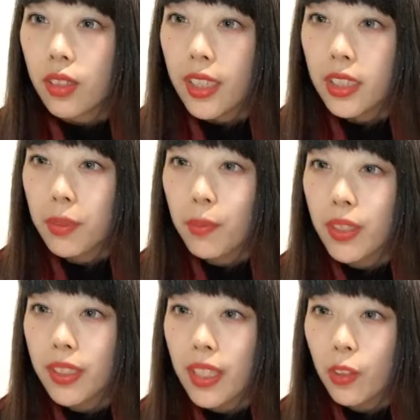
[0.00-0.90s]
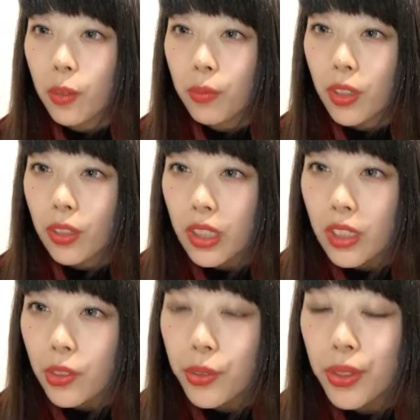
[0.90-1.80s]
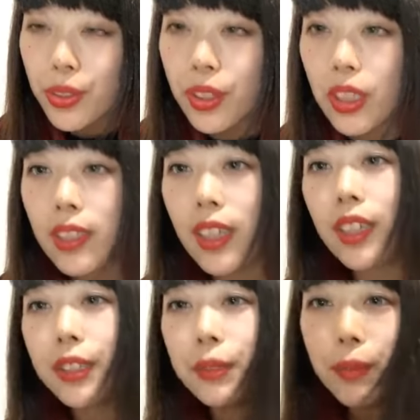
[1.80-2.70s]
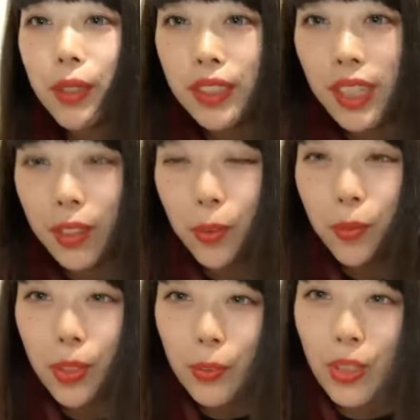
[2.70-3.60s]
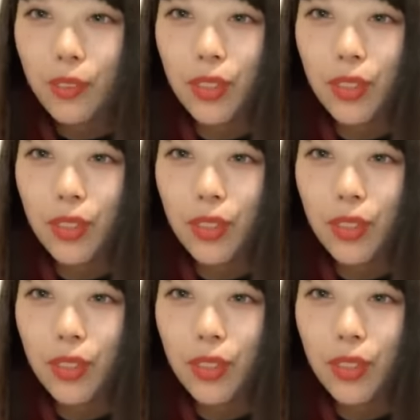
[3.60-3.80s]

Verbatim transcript: はじめまして、こんばんは。伊藤祐介さん。はじめまして、こんばんは。